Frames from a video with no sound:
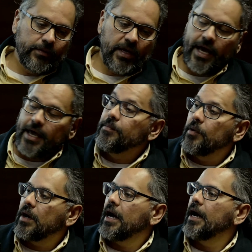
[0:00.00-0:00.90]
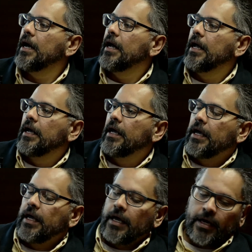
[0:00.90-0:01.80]
en la época,
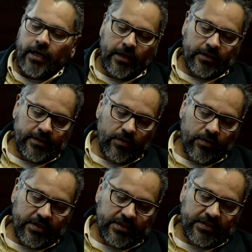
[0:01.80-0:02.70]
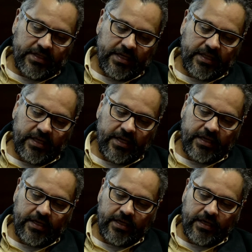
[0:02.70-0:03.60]
en el siglo XVII
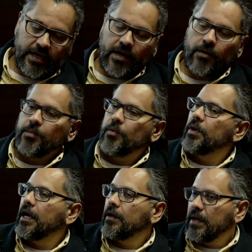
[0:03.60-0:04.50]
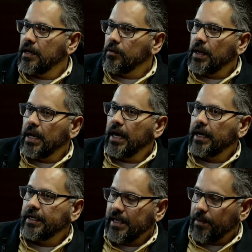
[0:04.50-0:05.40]
y acabo de publicar una novela
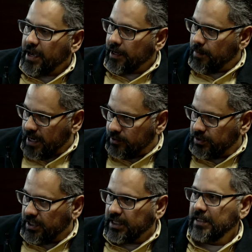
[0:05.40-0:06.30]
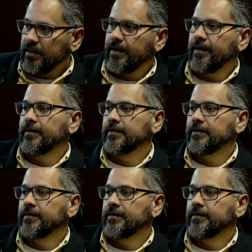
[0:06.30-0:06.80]
que llama Hermanos de Tinta